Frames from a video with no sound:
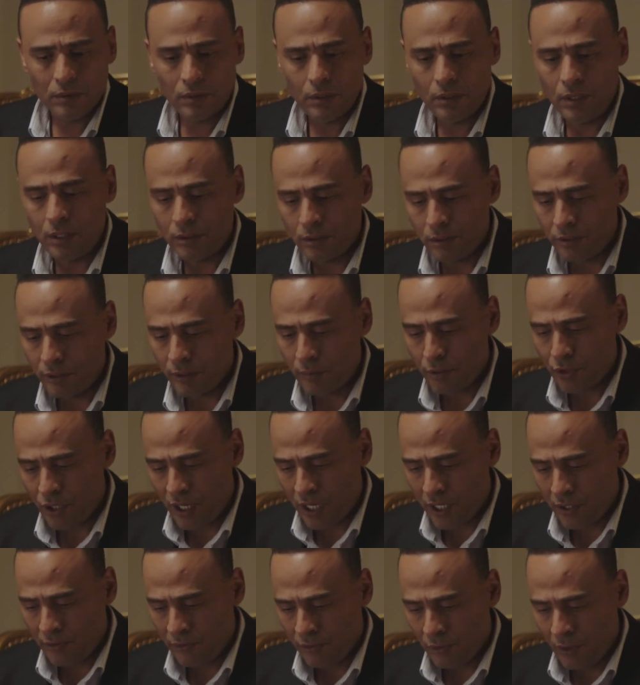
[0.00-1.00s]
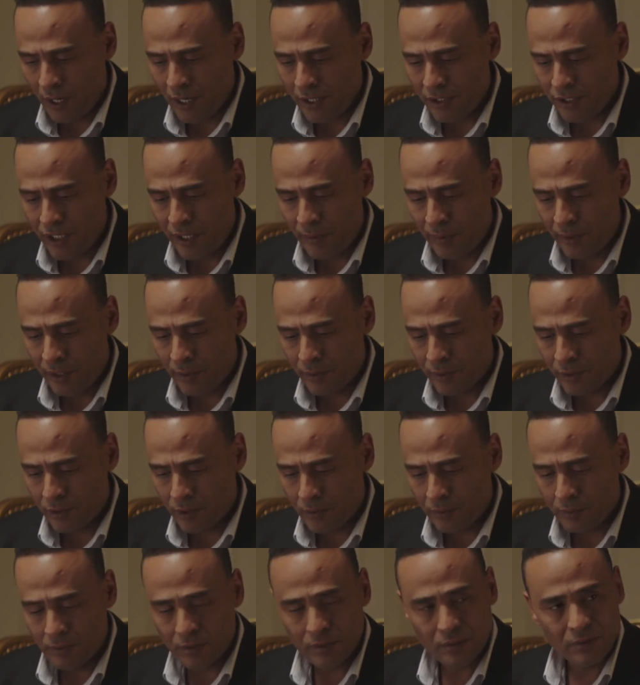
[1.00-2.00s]
لا يا طنط مش عارف هو عايز يعمل ايه
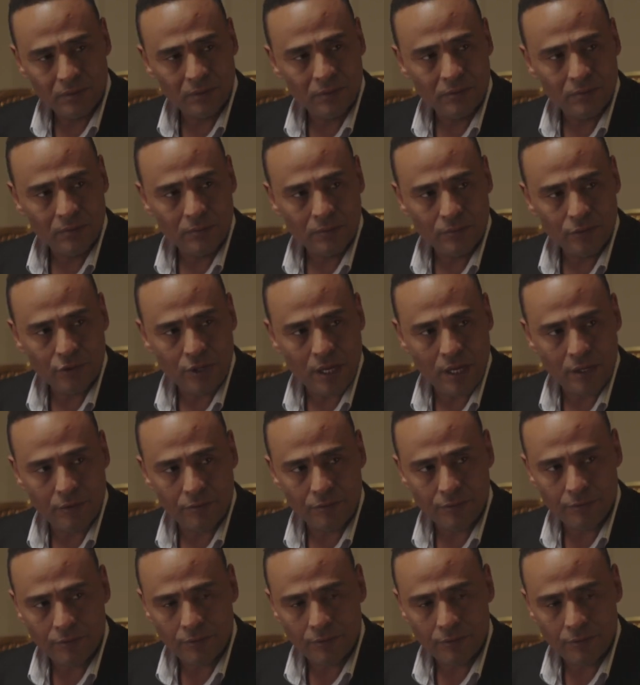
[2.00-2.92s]
بالظبط مش عارف